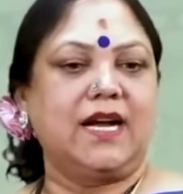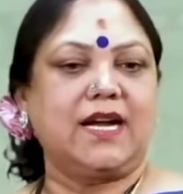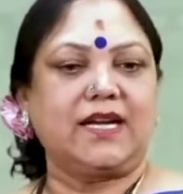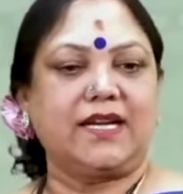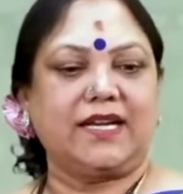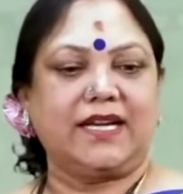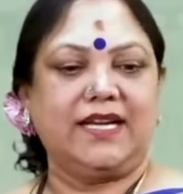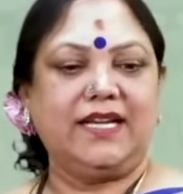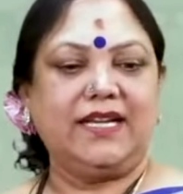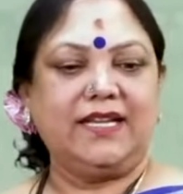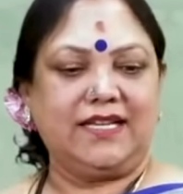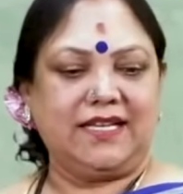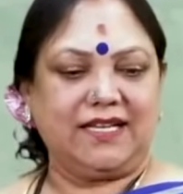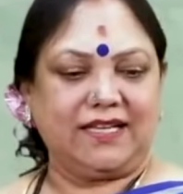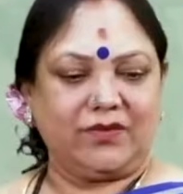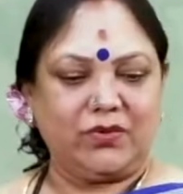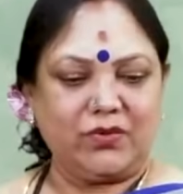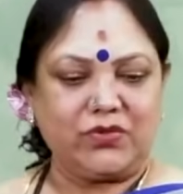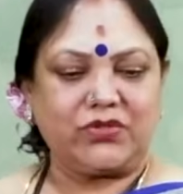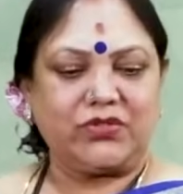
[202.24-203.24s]
అక్కడికి వెళ్ళి ఇట్లా
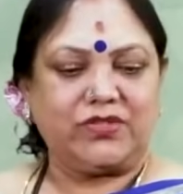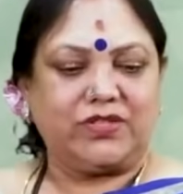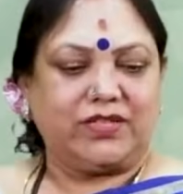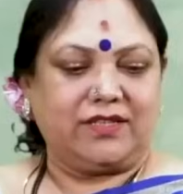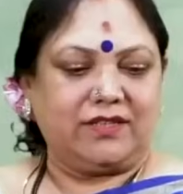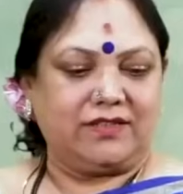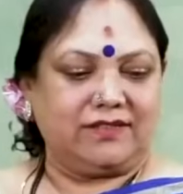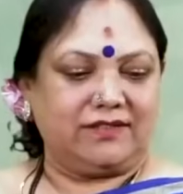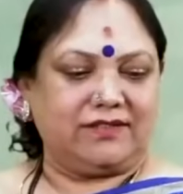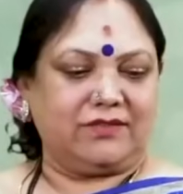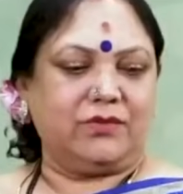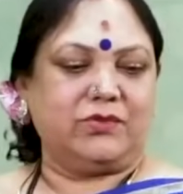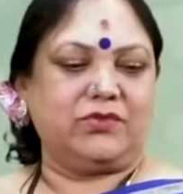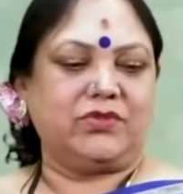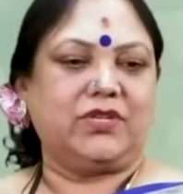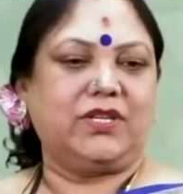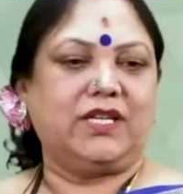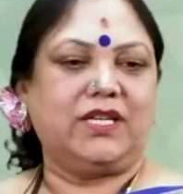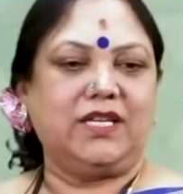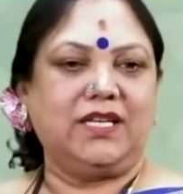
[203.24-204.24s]
కూర్చుంది
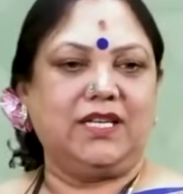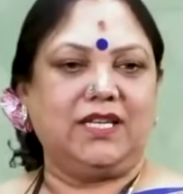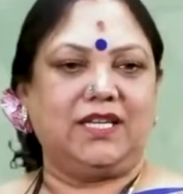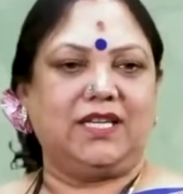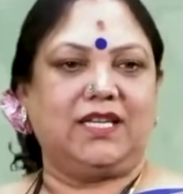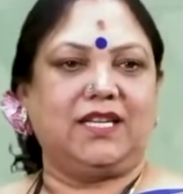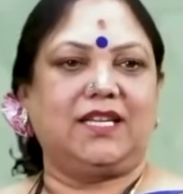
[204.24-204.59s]
కూర్చోగానే